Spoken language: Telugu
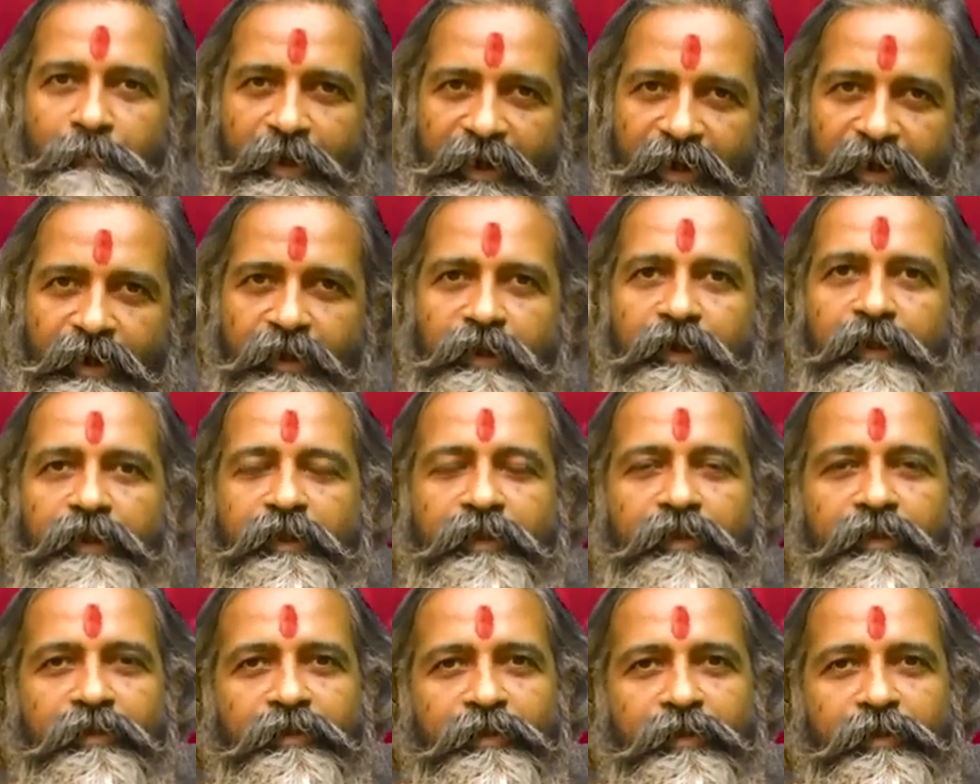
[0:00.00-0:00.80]
మనల్ని
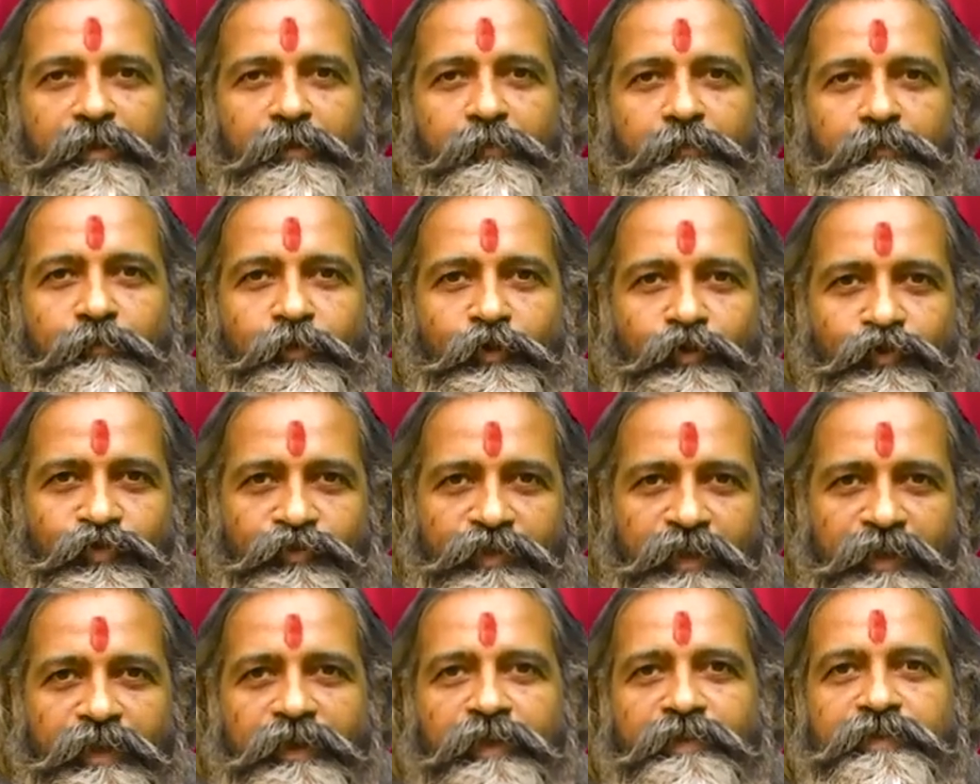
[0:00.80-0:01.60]

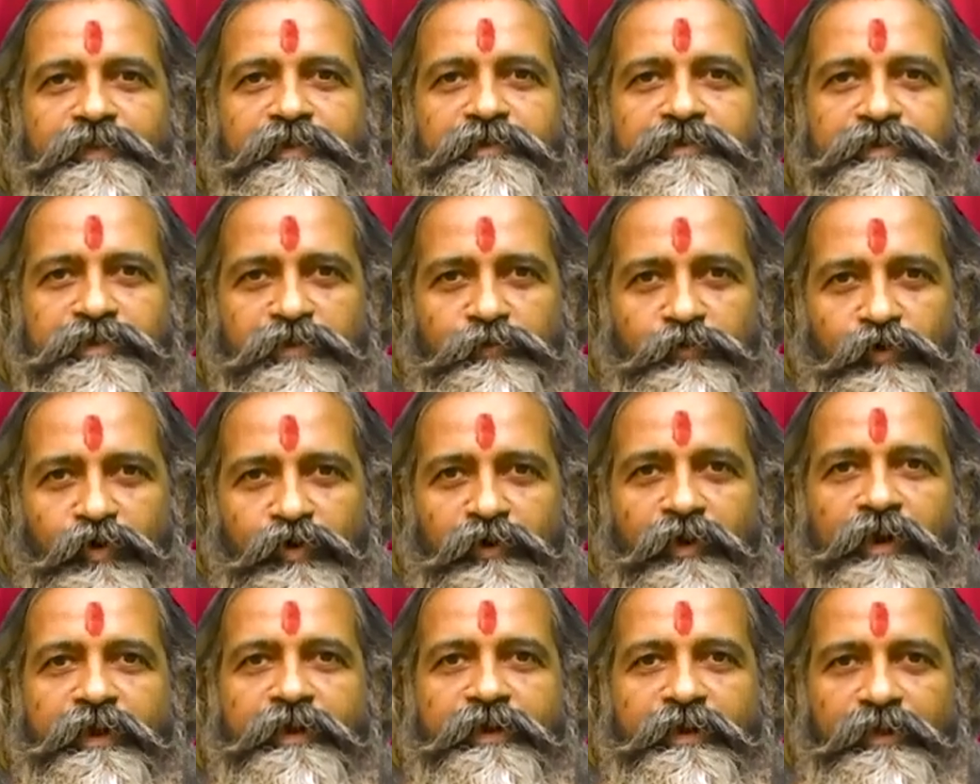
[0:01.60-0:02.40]
బుద్ధిగత
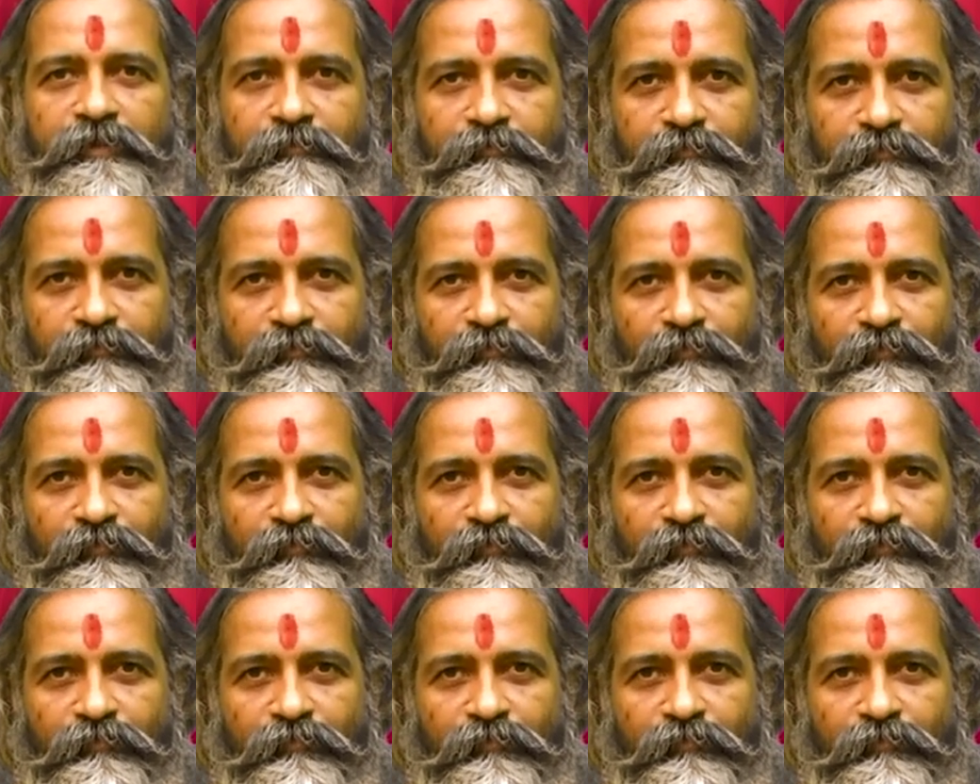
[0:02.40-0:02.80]
జీవులు అంటాం